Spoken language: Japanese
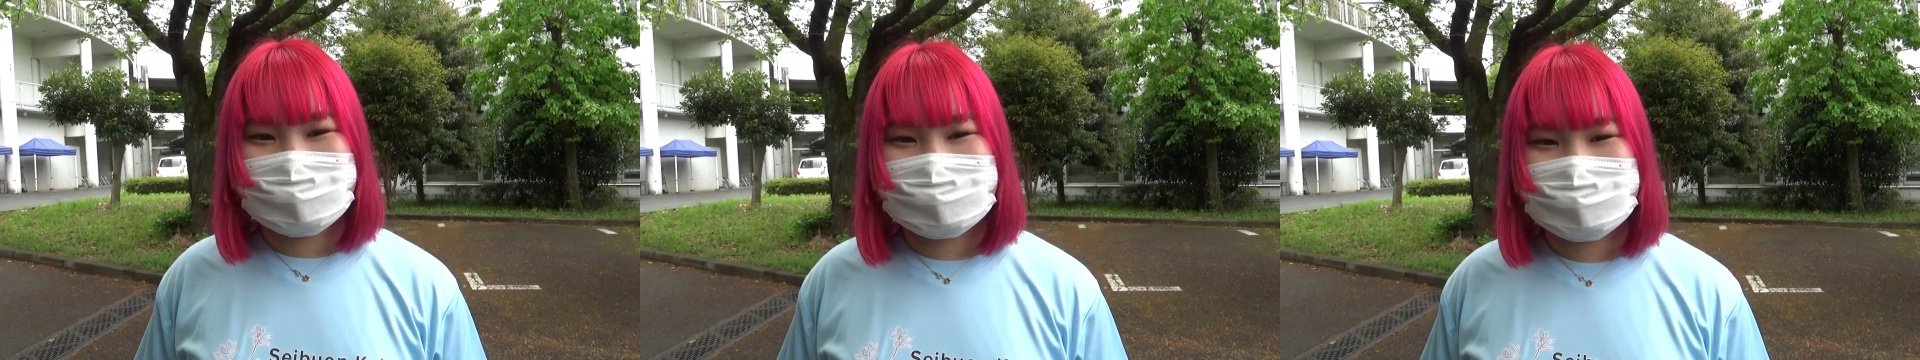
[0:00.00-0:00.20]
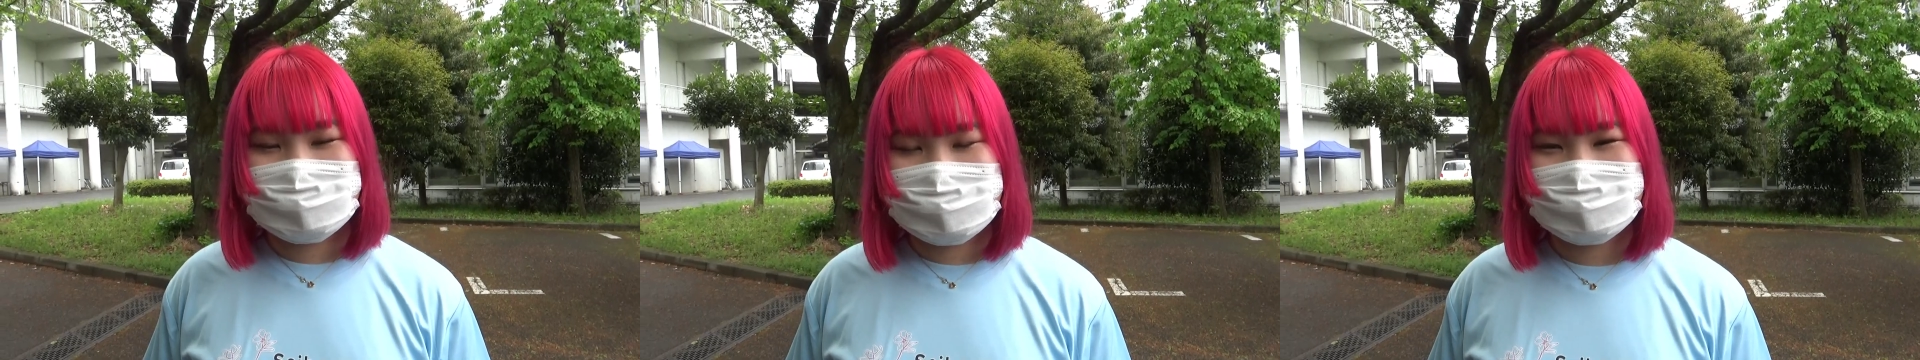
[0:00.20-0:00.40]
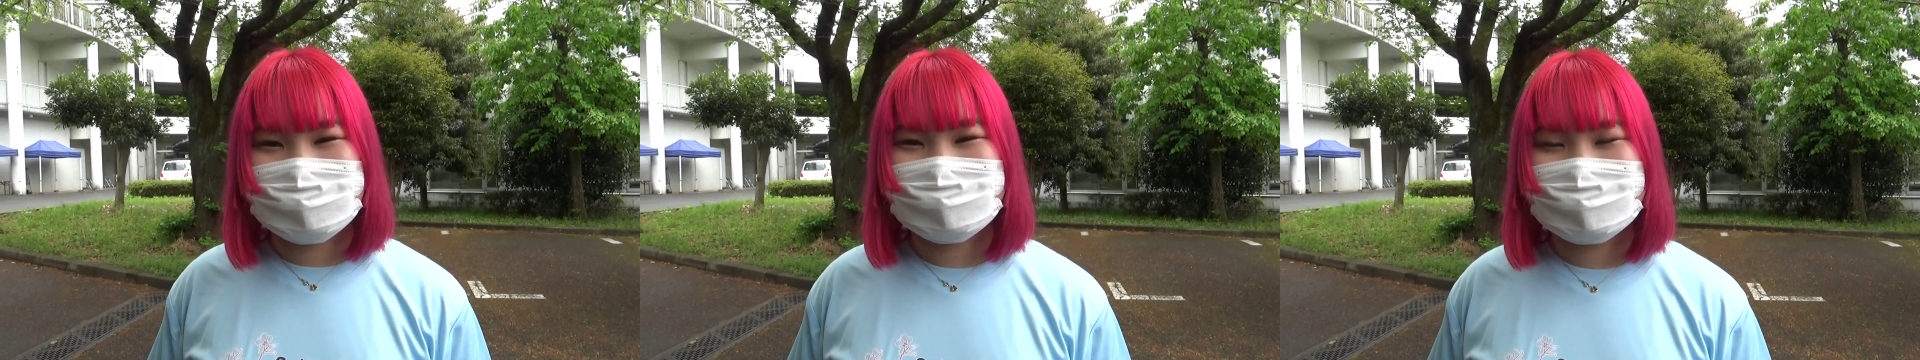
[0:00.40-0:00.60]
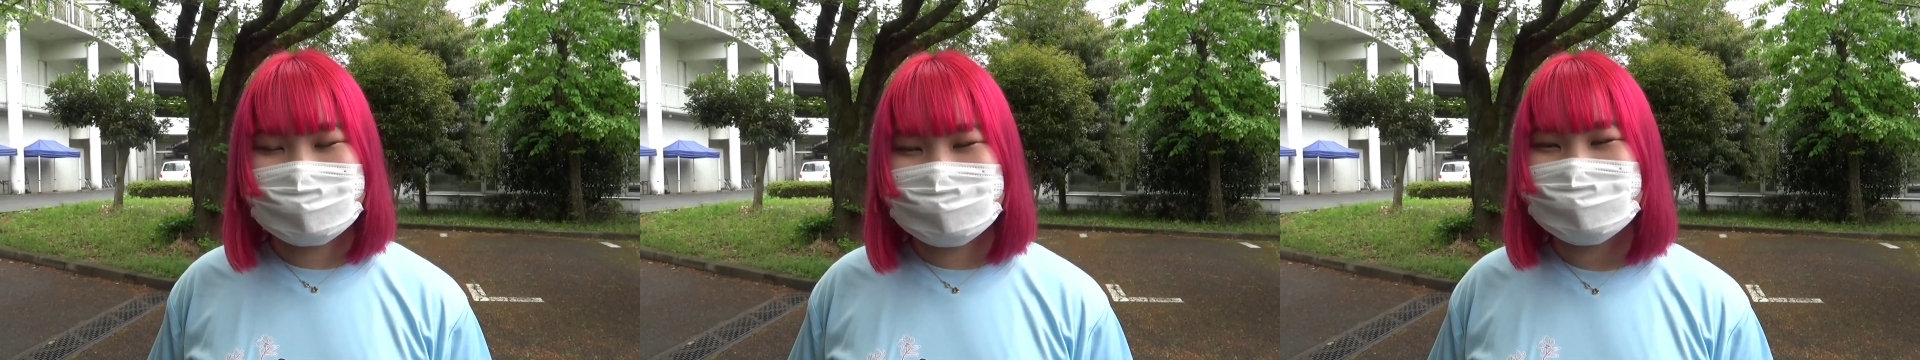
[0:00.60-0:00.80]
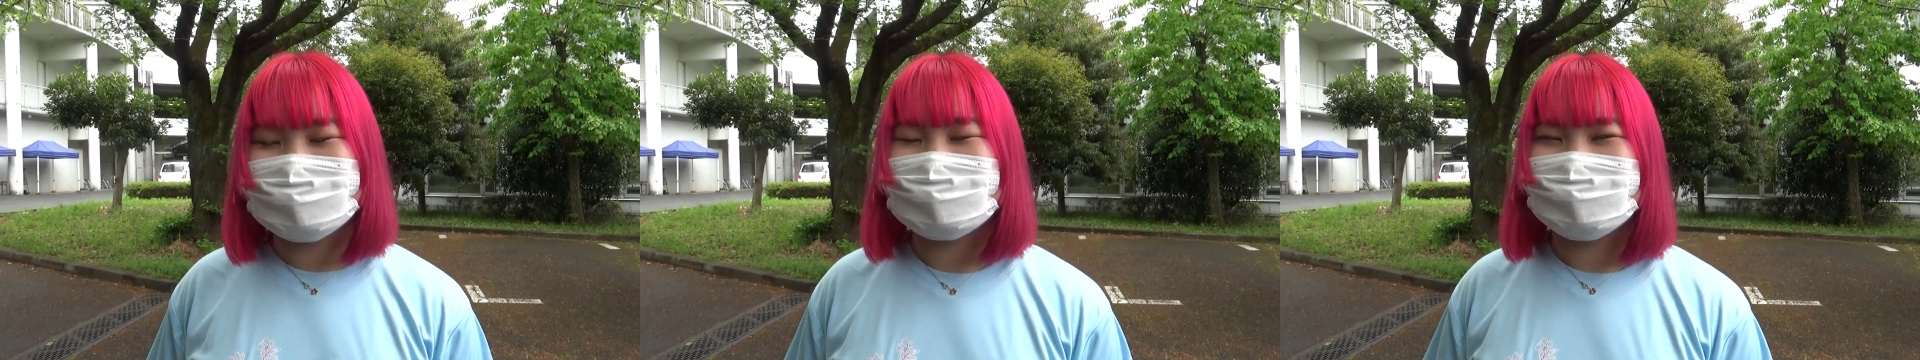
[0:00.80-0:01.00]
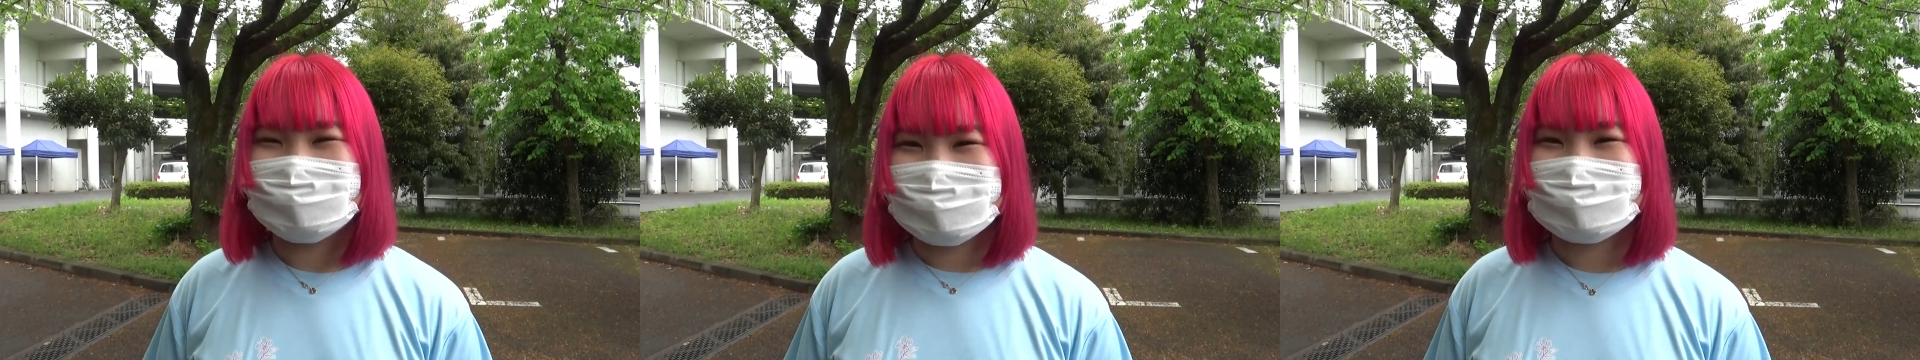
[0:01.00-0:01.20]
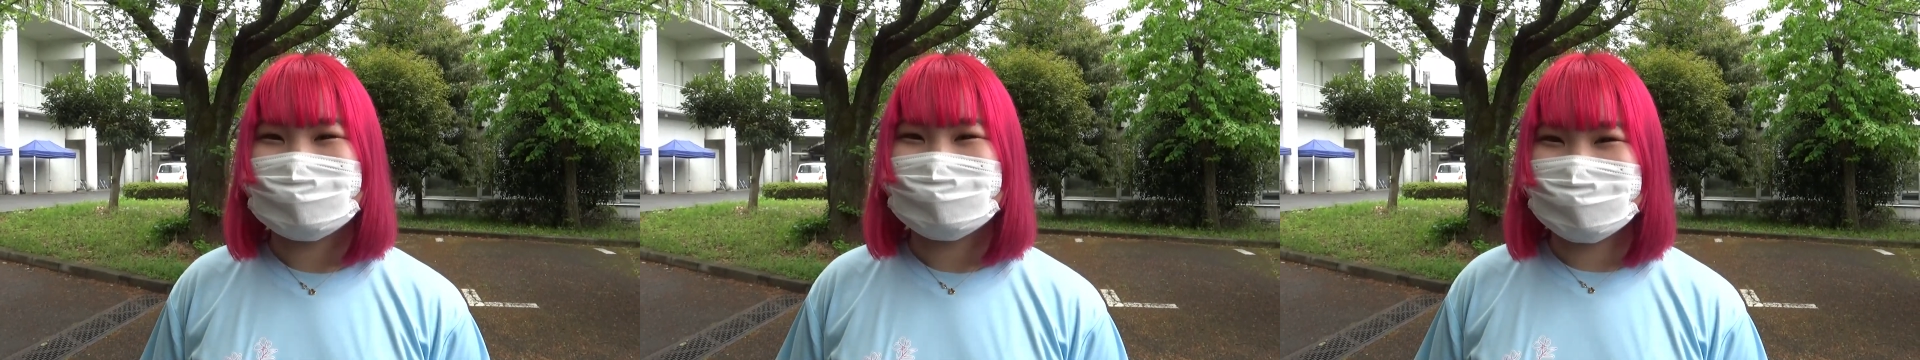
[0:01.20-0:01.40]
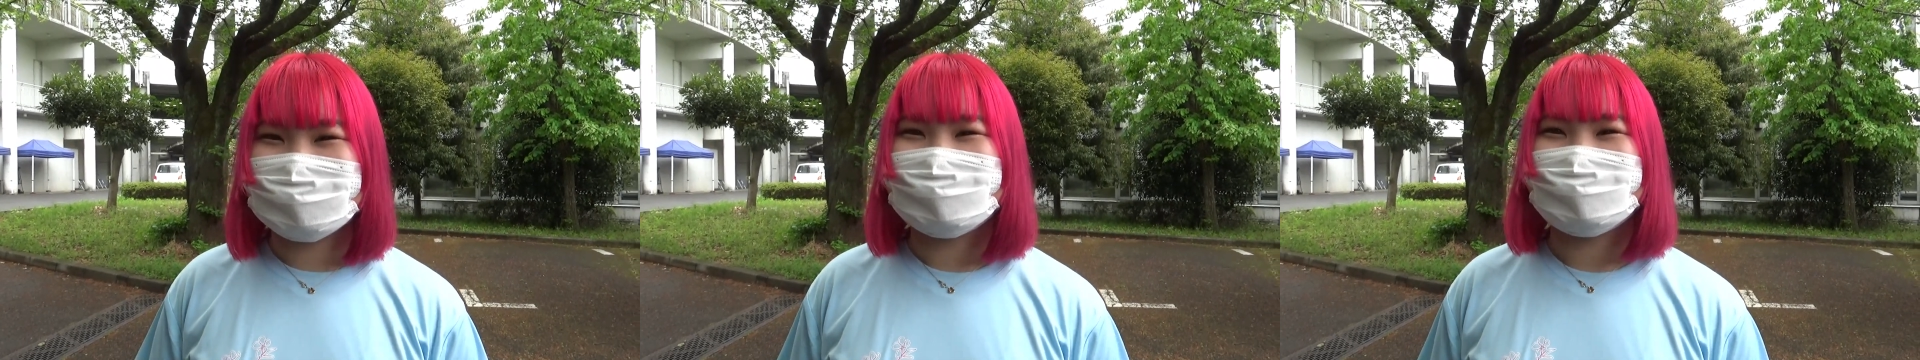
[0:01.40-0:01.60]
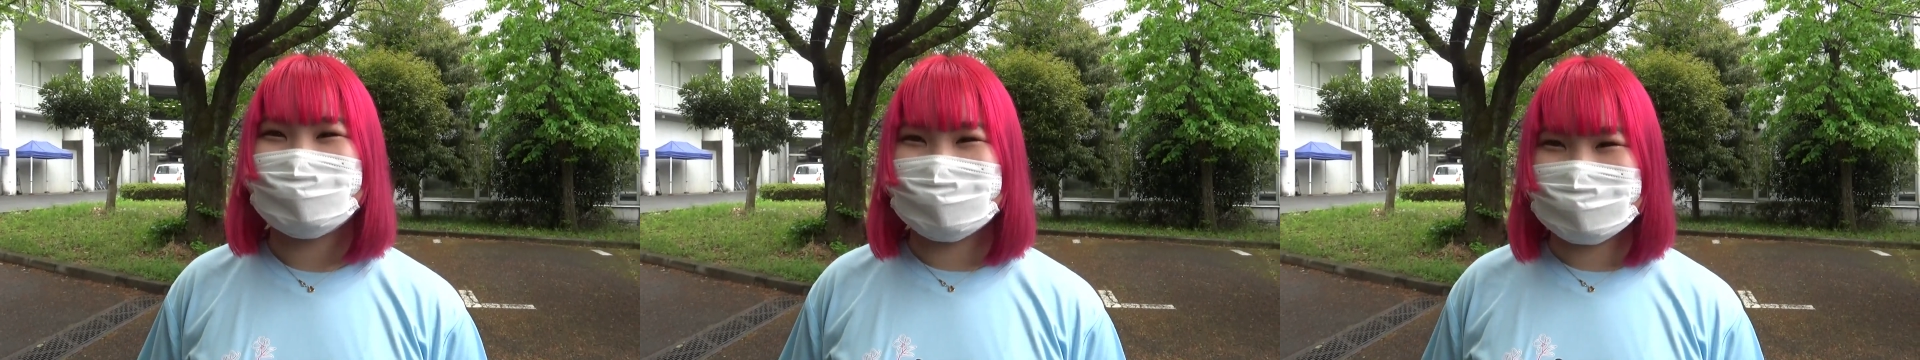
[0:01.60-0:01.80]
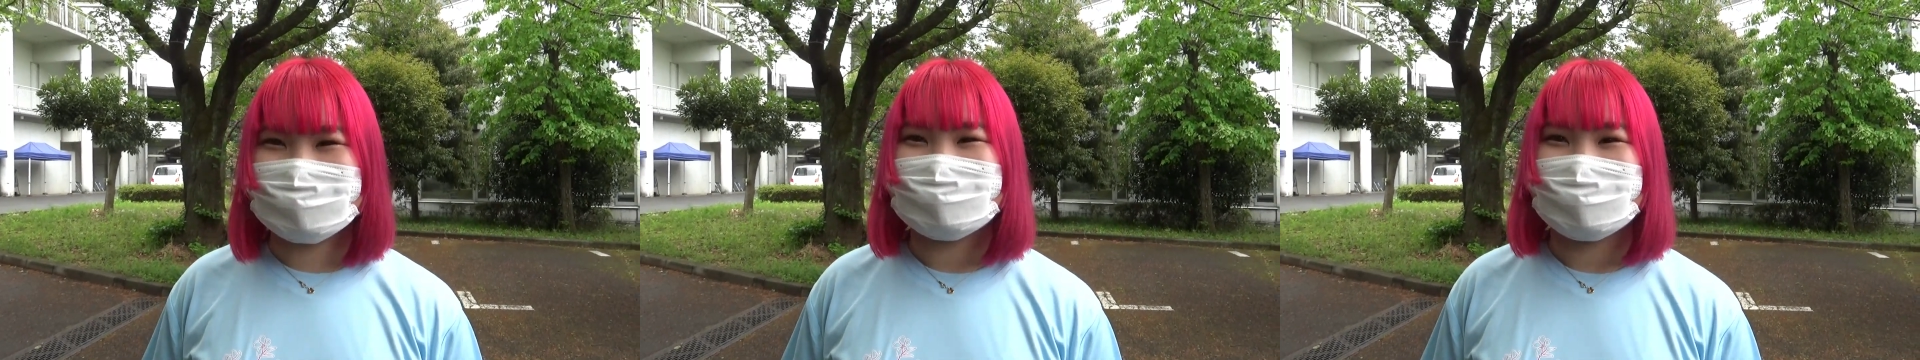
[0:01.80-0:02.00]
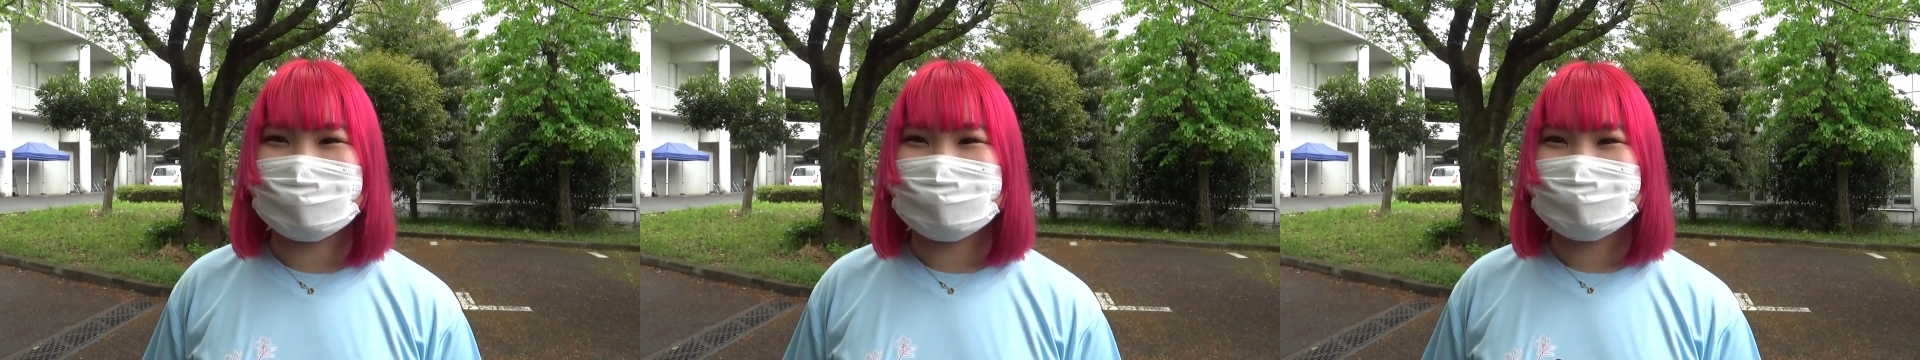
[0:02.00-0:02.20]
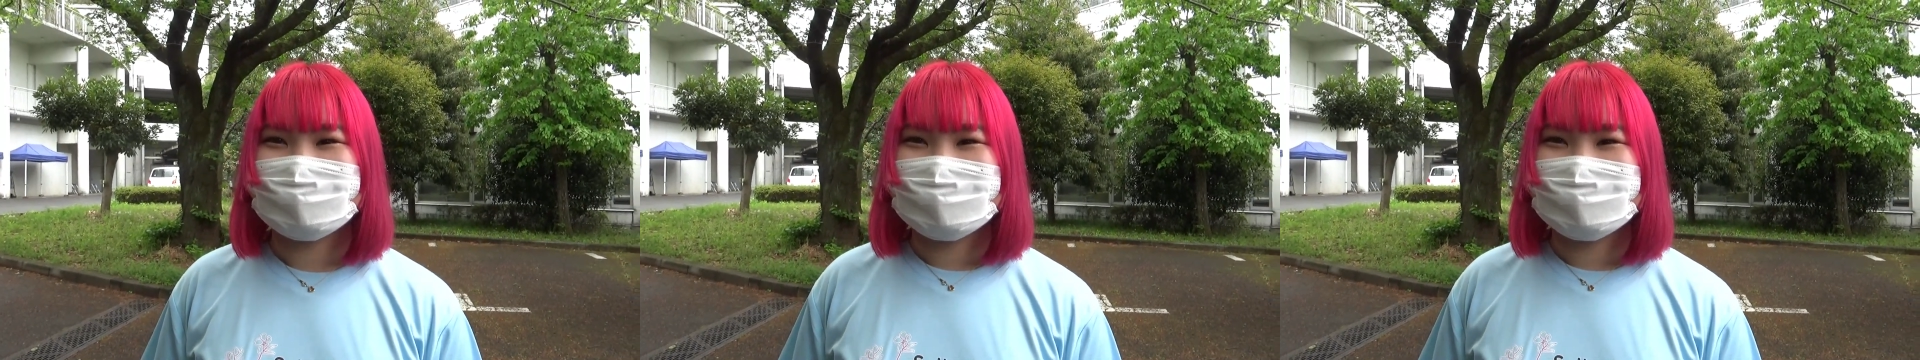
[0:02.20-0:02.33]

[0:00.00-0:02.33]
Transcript: う自分の手札を増やそうと思って